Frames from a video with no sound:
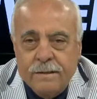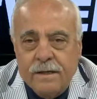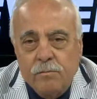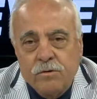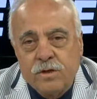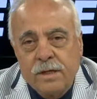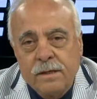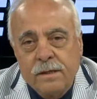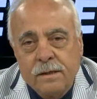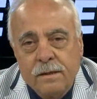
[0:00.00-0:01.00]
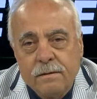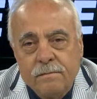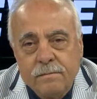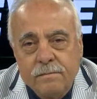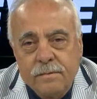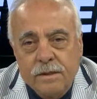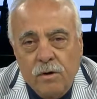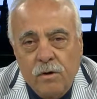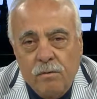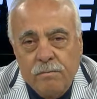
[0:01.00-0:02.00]
Temmuz ayı bir
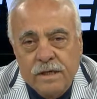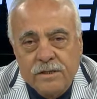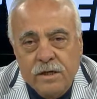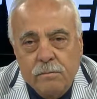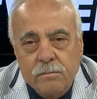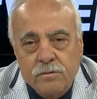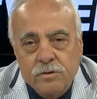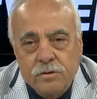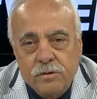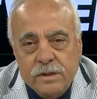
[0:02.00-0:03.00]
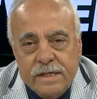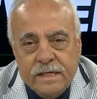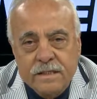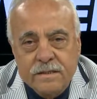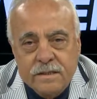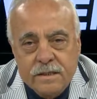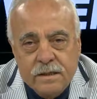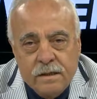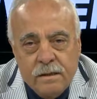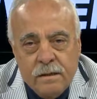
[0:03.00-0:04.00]
15 Temmuz gecesi